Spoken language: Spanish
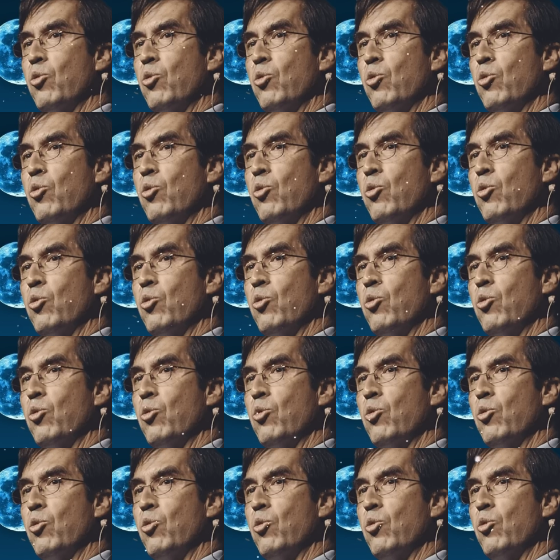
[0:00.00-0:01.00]
del mundo del
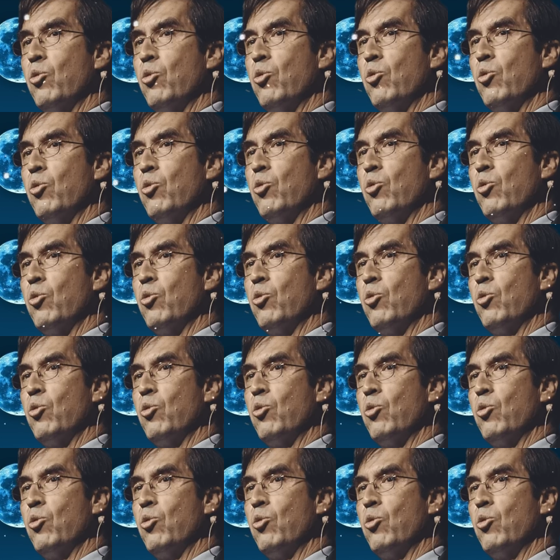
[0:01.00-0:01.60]
budismo,